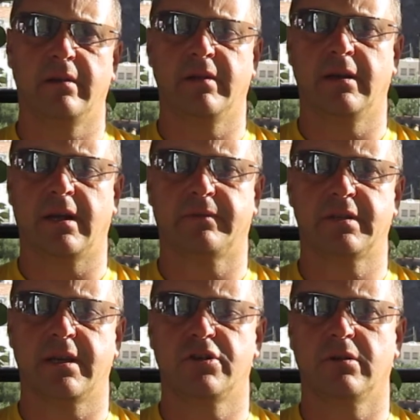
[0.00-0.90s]
wiele lat
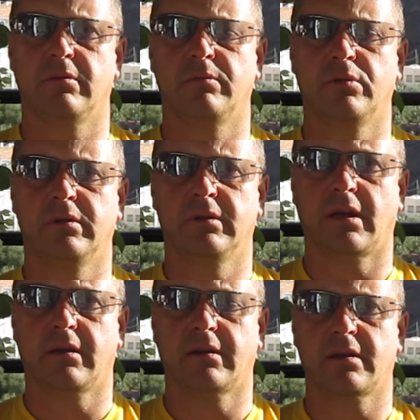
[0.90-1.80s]
wstecz, y, były
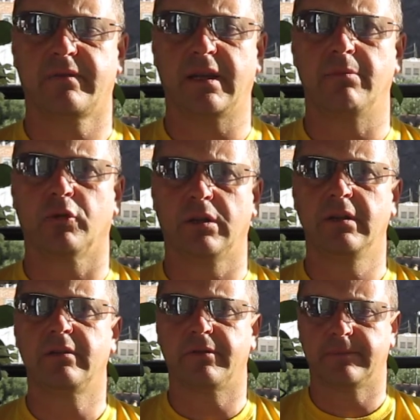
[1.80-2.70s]
takie tak zwane
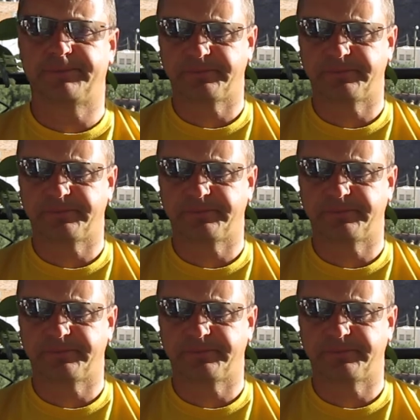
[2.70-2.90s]
modlitwy.